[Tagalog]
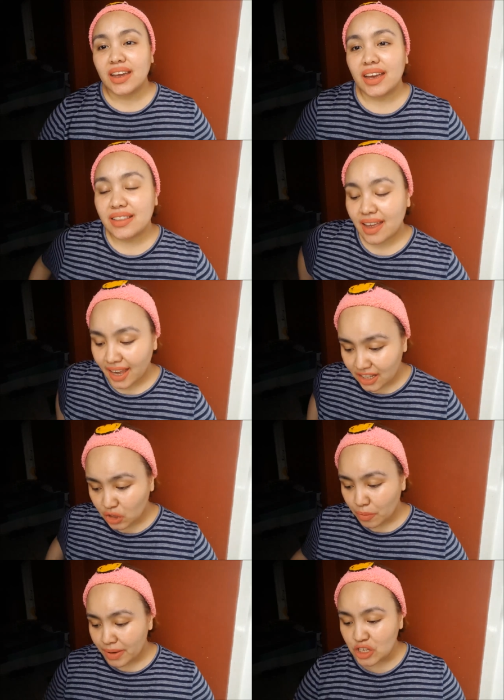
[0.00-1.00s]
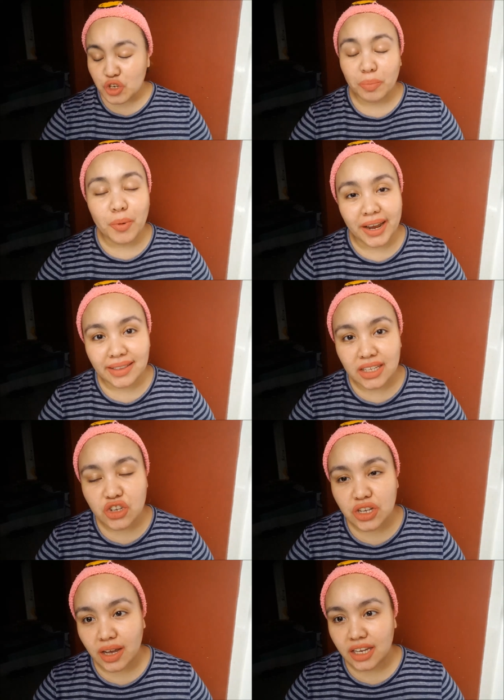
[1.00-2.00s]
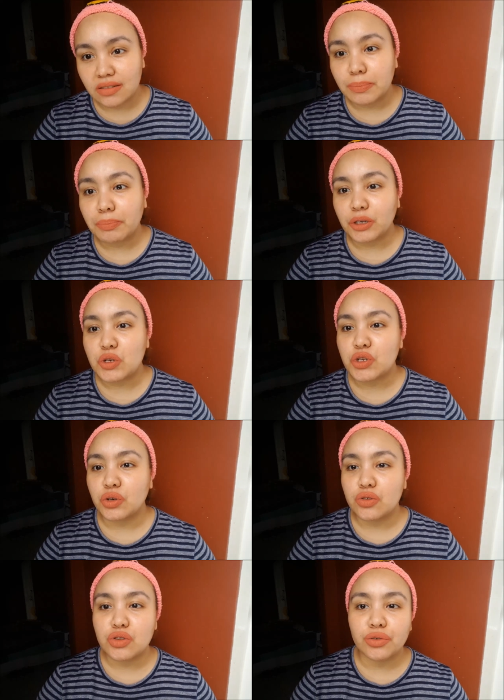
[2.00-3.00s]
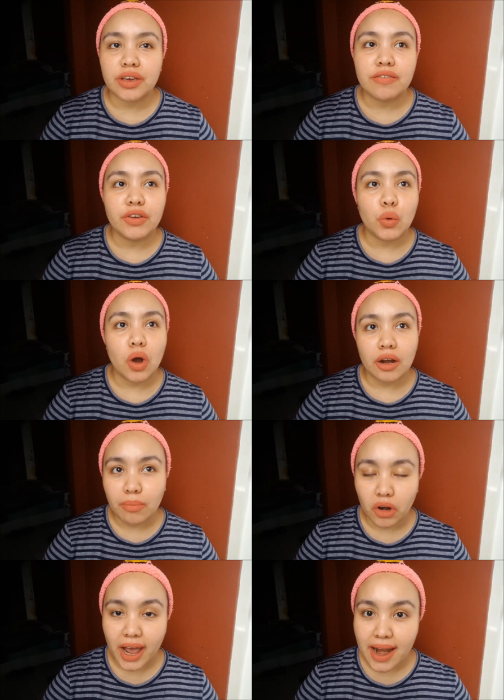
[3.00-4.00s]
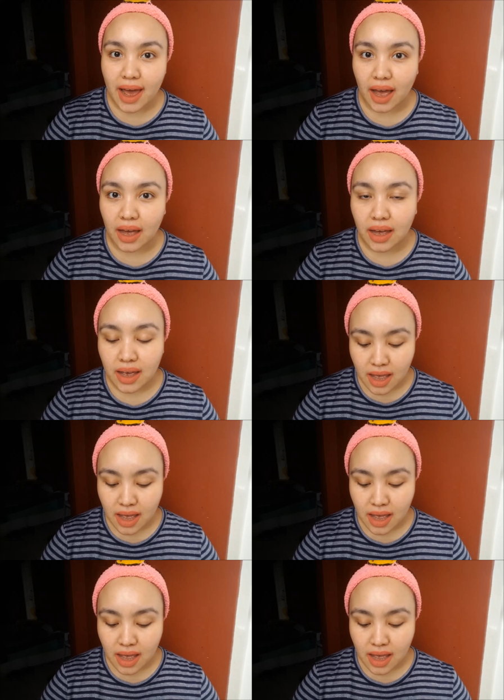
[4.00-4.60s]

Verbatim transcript: And ito, medyo bright din siya in person. So, if you are morena,